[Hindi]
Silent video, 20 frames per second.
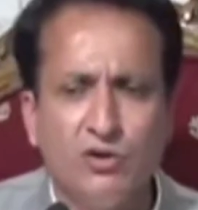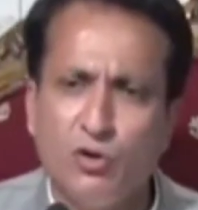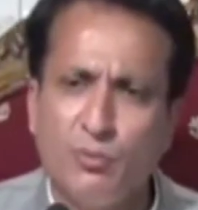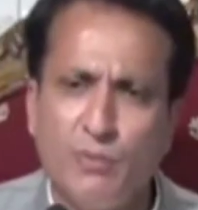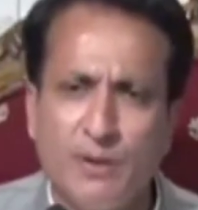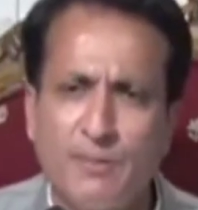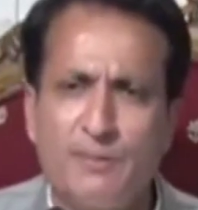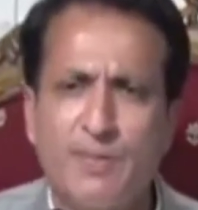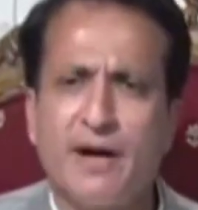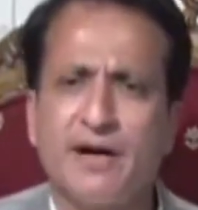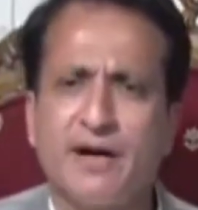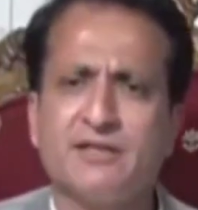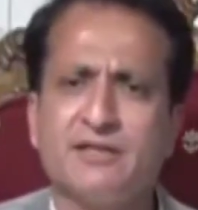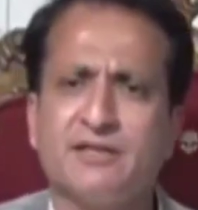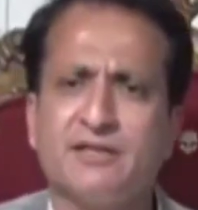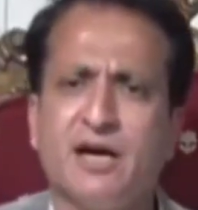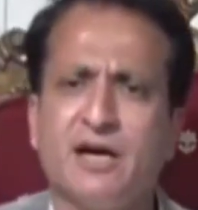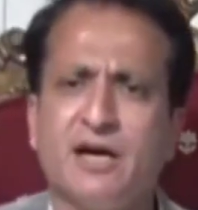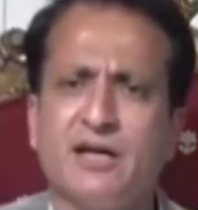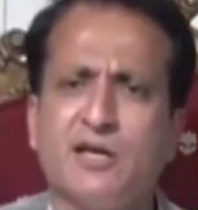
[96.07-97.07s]
तो फिर
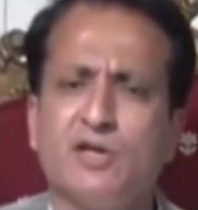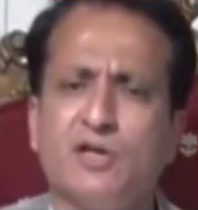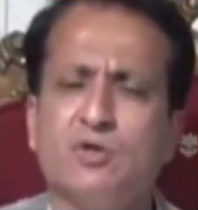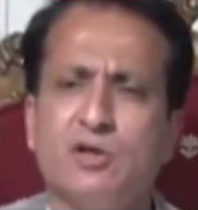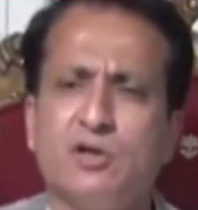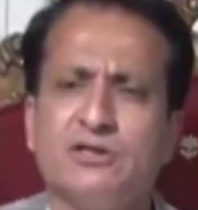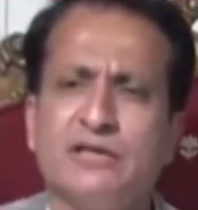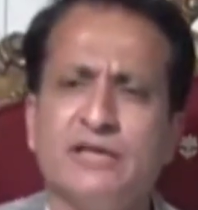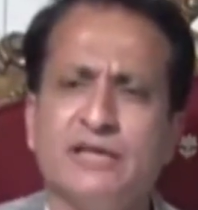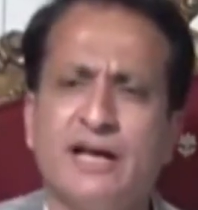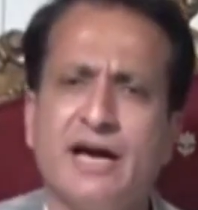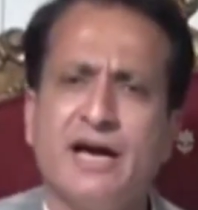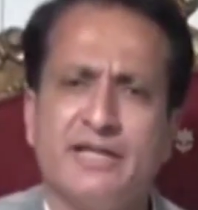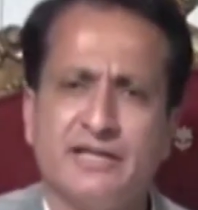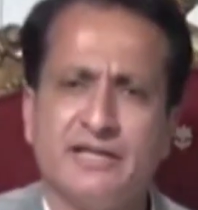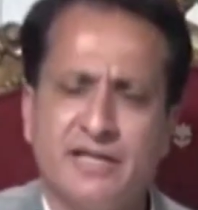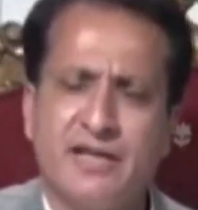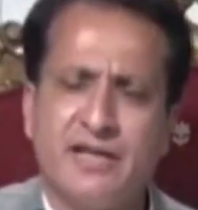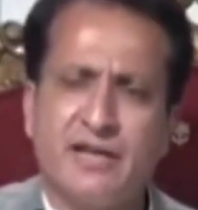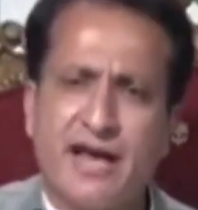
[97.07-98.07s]
पाकिस्तान की जो अदलिया है
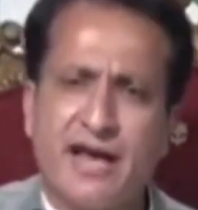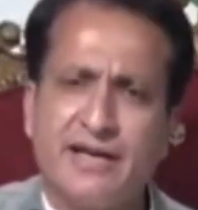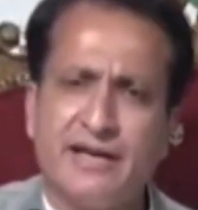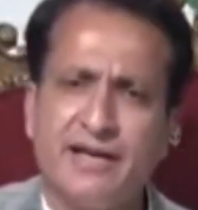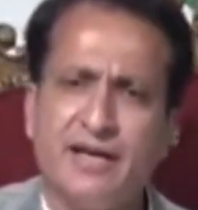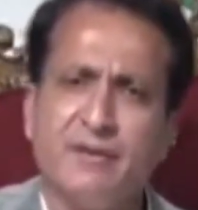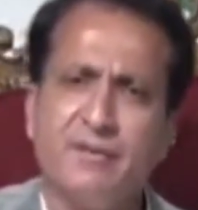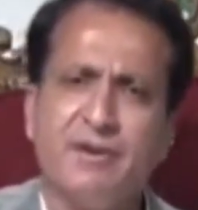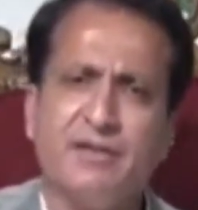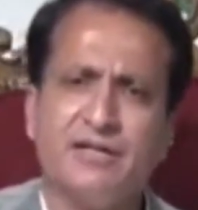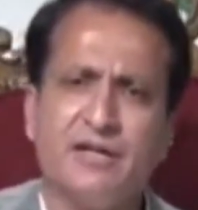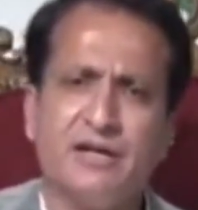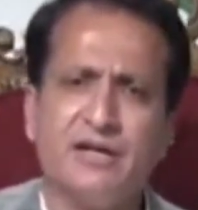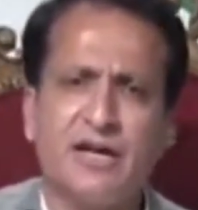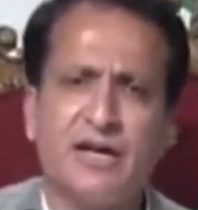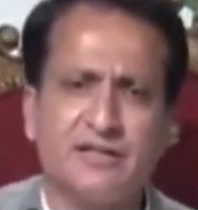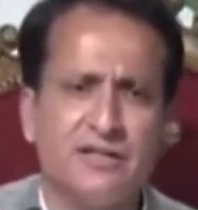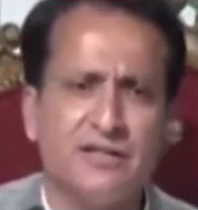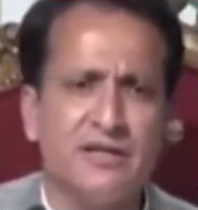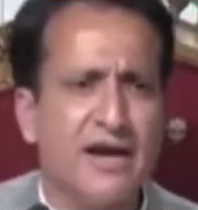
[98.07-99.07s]
इसकी रैंकिंग में
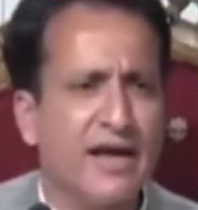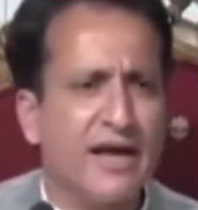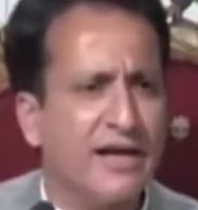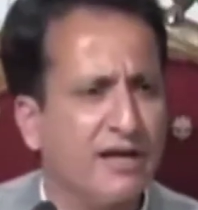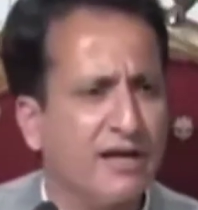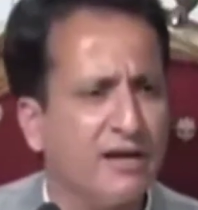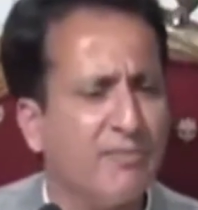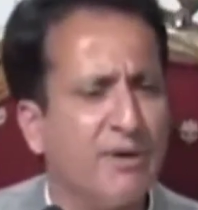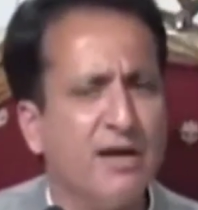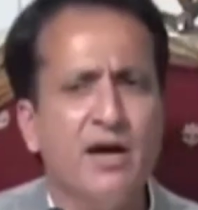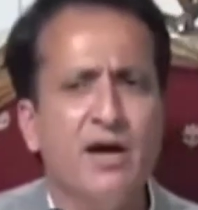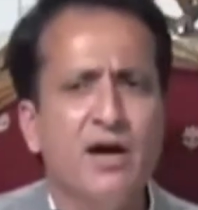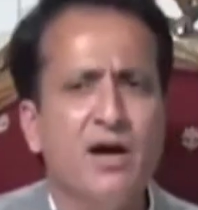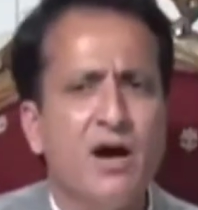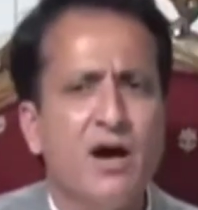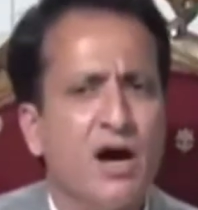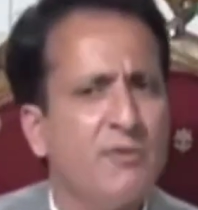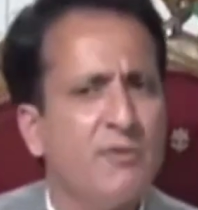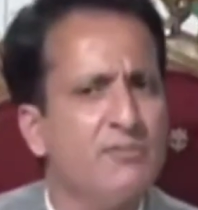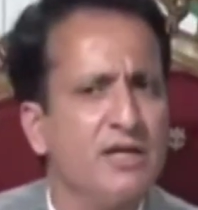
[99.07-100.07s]
इंटरनेशनल रैंकिंग में
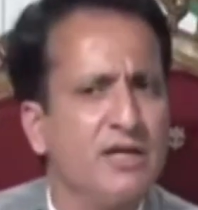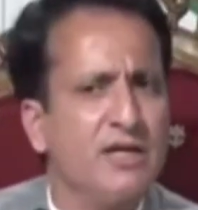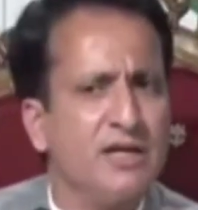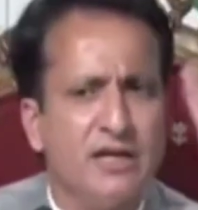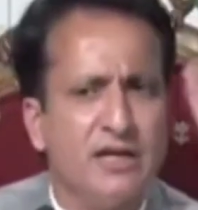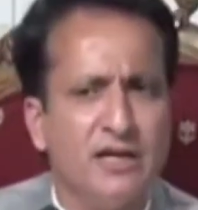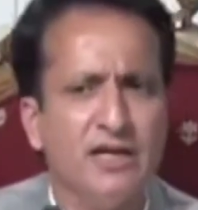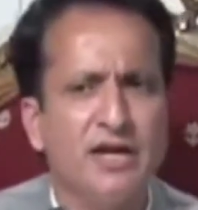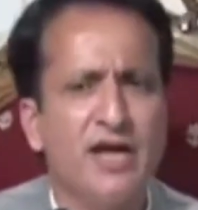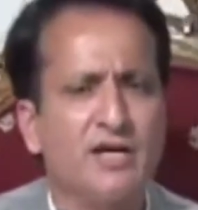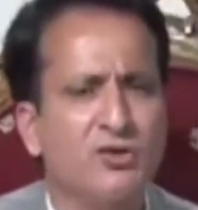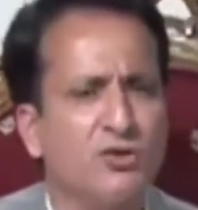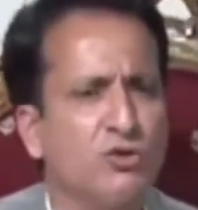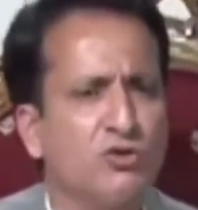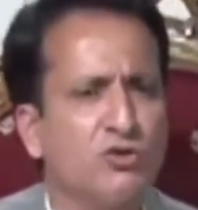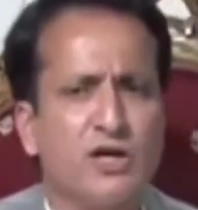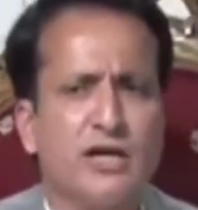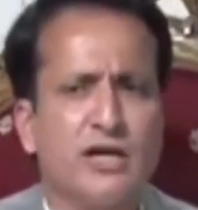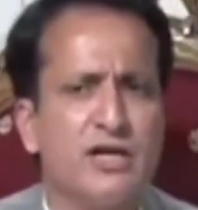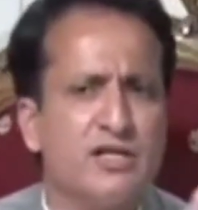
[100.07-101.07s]
हम यकीनन
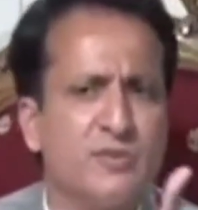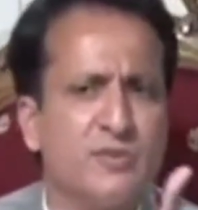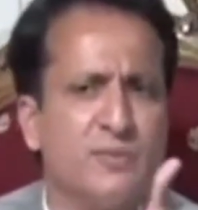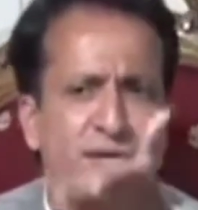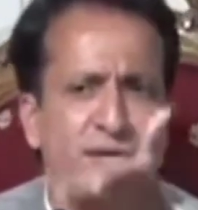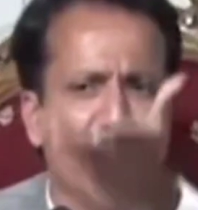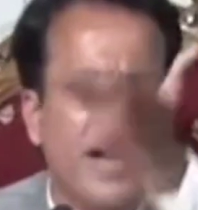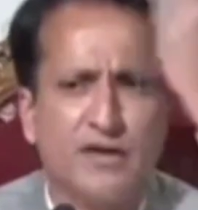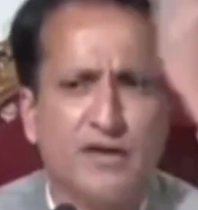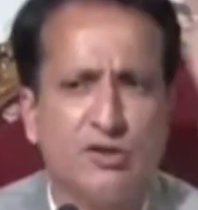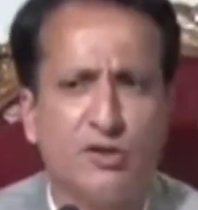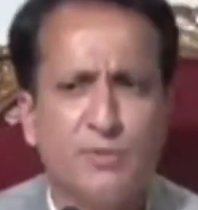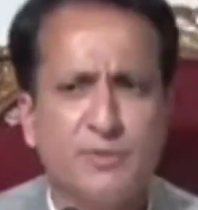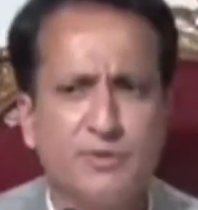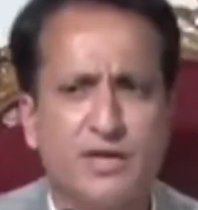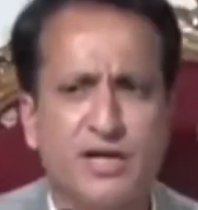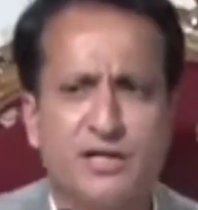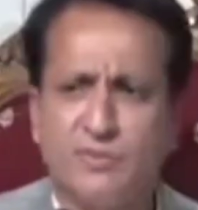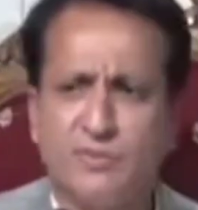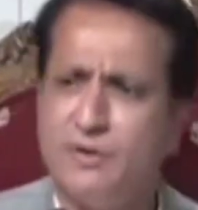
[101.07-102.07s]
140वें या
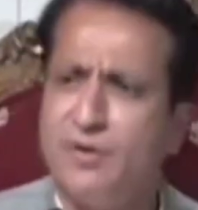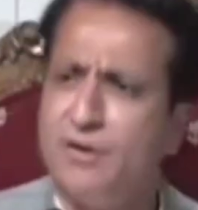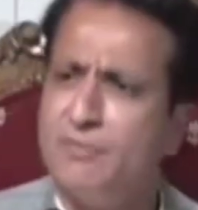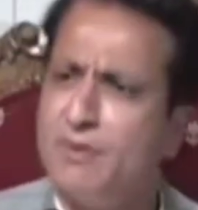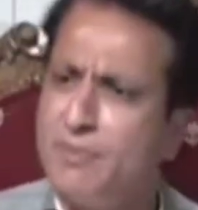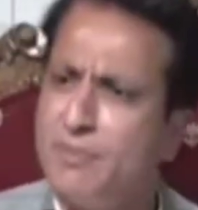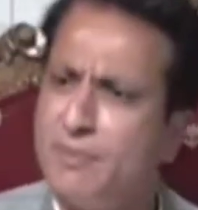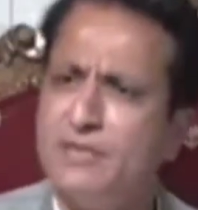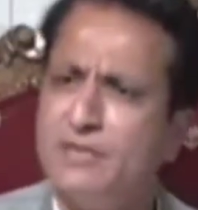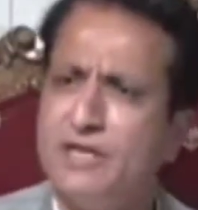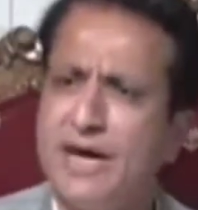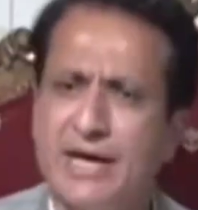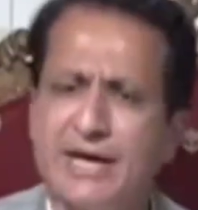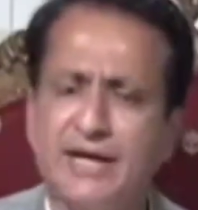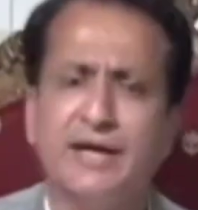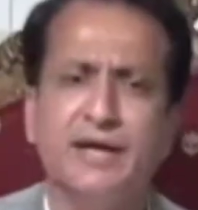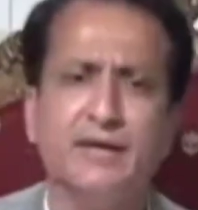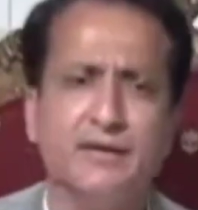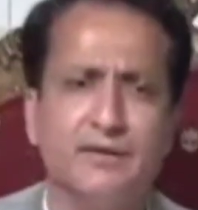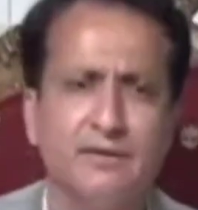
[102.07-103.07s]
150वें नंबर पे
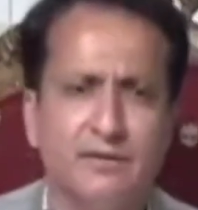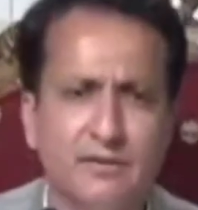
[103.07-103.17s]
जाएंगे